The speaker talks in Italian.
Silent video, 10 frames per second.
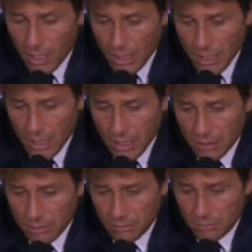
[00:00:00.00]
eh,
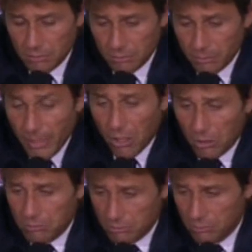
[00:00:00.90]

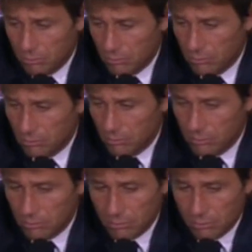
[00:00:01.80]
però mh, mm,
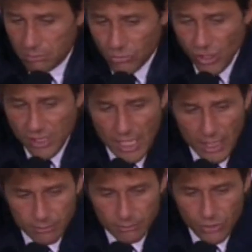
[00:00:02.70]
ci
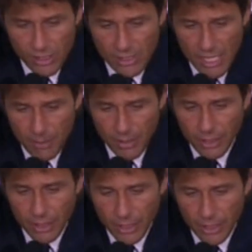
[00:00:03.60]
sta, ci sta
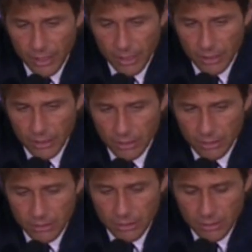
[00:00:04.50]
perché
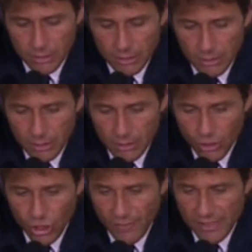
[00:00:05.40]

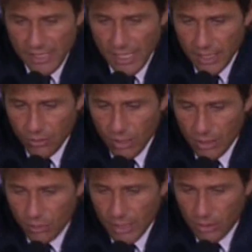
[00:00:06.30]
ci deve stare
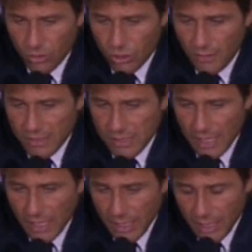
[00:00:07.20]
durante un anno, ci deve
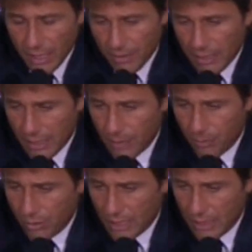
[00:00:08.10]
stare, ma è
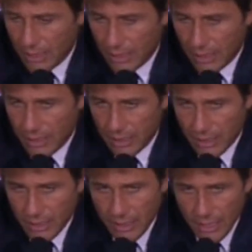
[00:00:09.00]
importante che
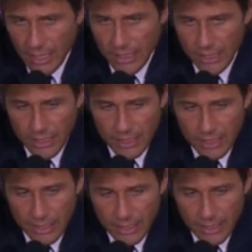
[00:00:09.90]
anche